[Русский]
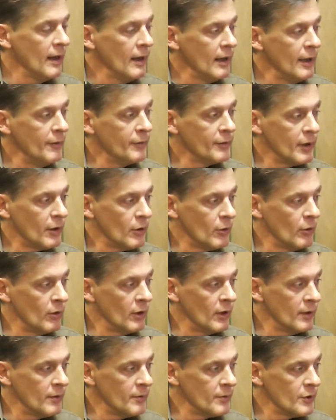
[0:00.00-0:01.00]
И
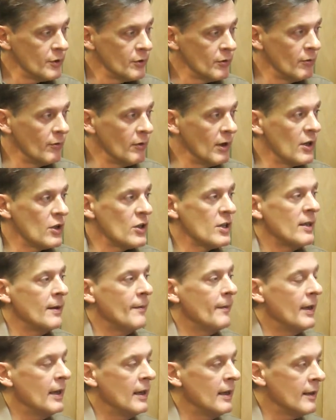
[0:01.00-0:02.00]
второе, что
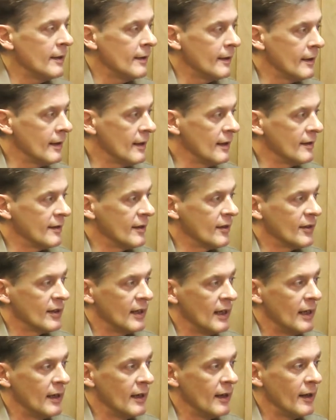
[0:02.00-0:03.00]
важно, это
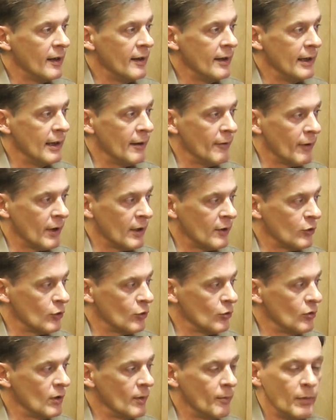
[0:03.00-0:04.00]
состояние евро.
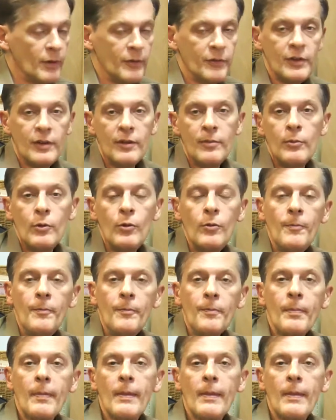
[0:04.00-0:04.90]
Судя по всему,